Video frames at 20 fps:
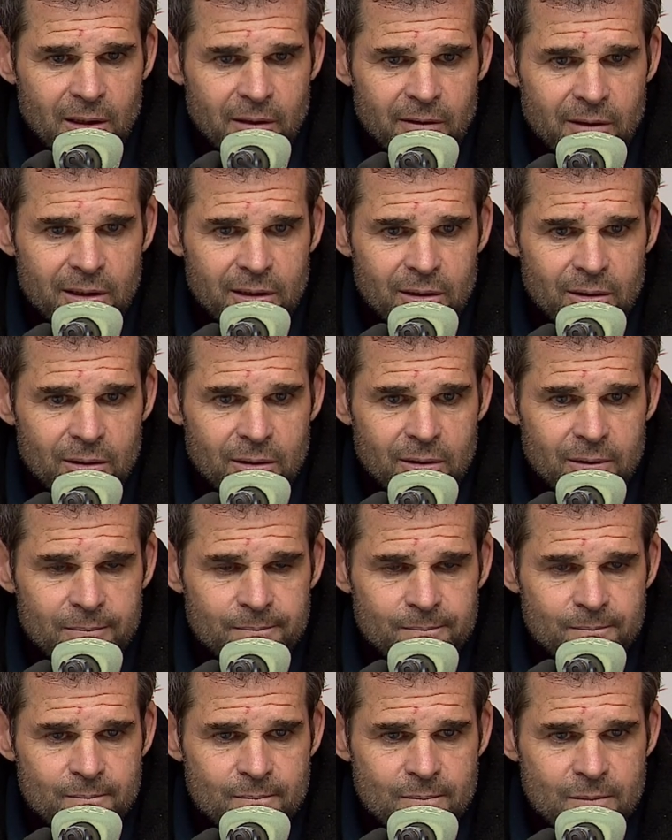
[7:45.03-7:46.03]
avec
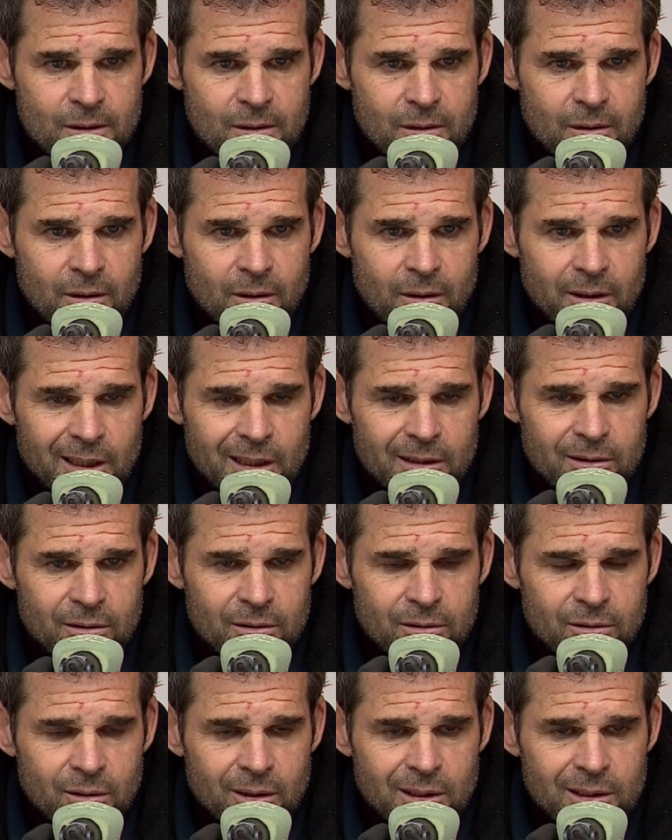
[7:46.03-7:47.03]
en
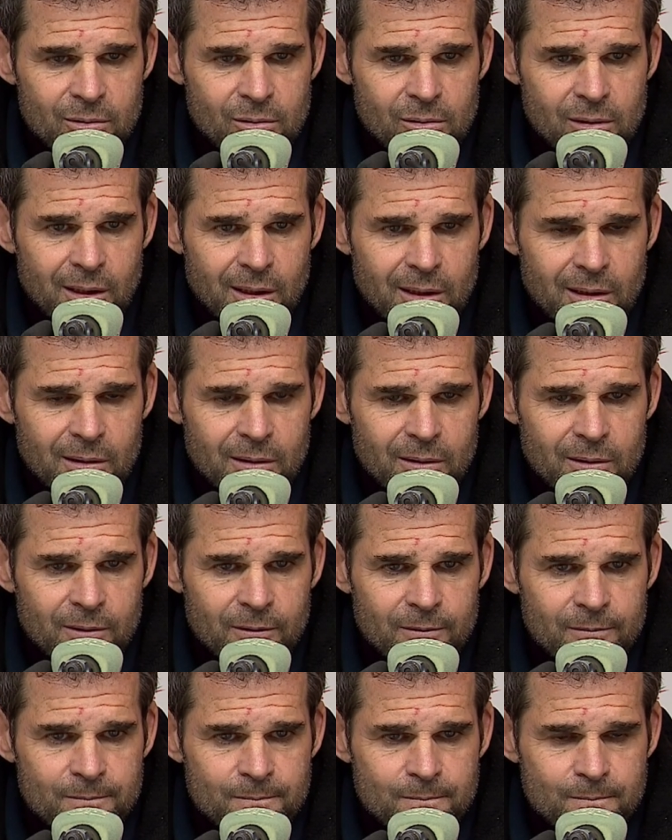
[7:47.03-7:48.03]
gardant ce résultat,
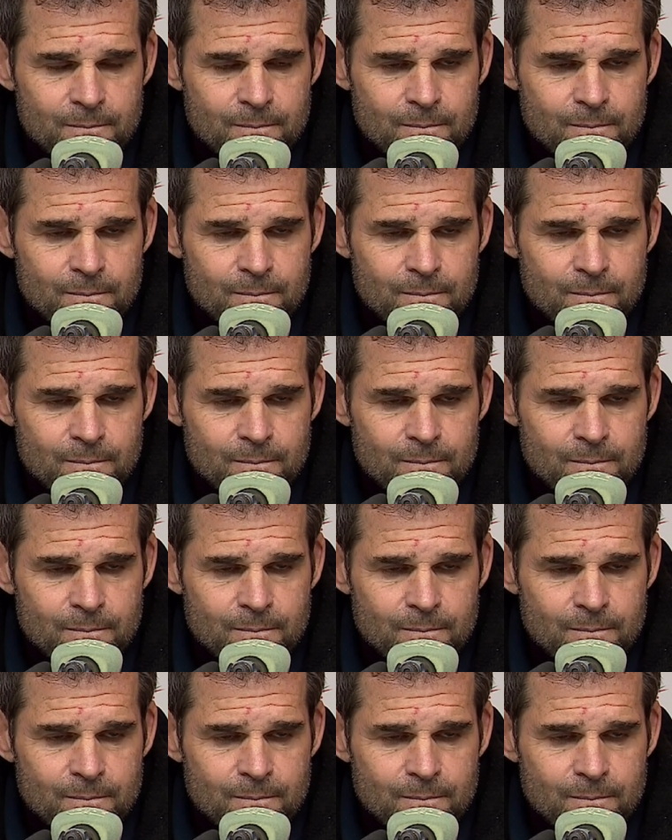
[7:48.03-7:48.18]
euh,